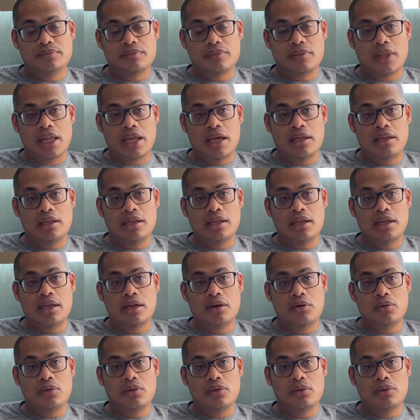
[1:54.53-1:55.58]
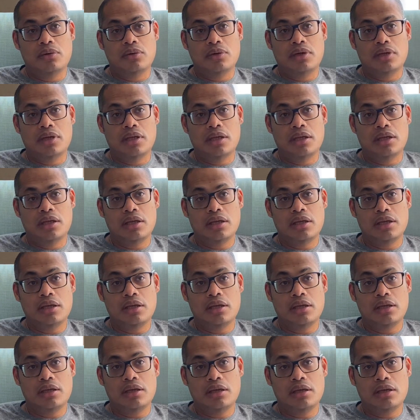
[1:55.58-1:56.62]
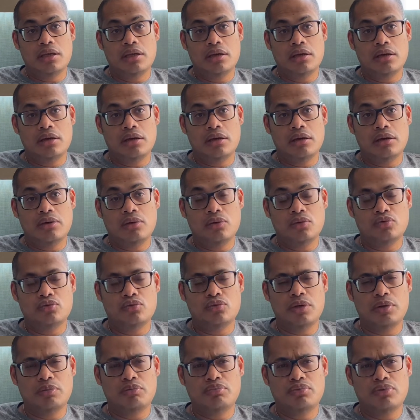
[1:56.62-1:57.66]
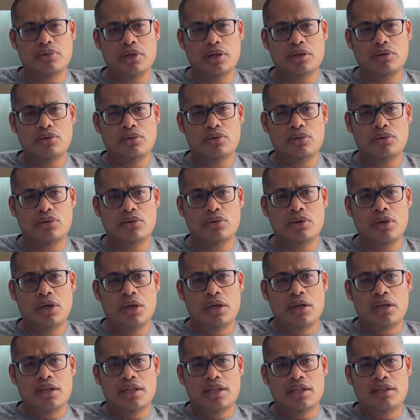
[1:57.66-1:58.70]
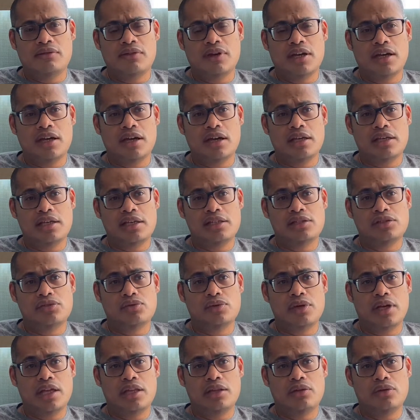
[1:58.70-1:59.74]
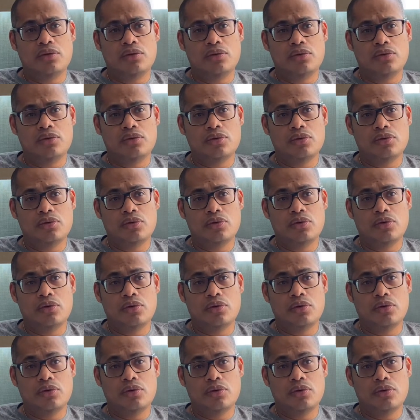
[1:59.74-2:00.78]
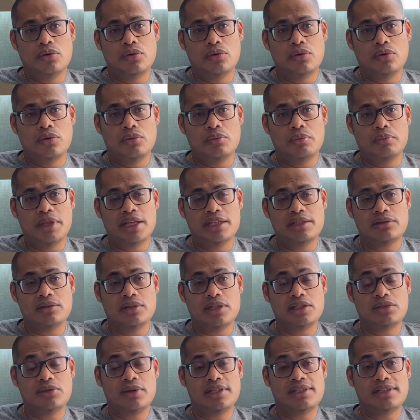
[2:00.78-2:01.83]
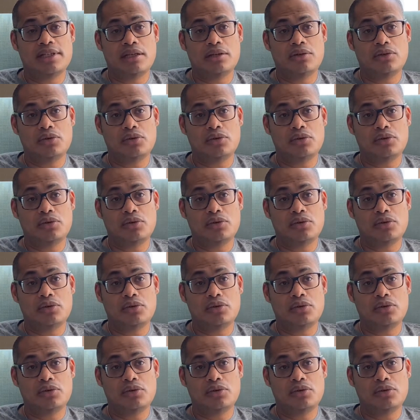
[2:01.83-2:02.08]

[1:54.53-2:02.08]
un, des héros qui est euh, roux et poilu, qui va craquer sur un autre personnage de la salle de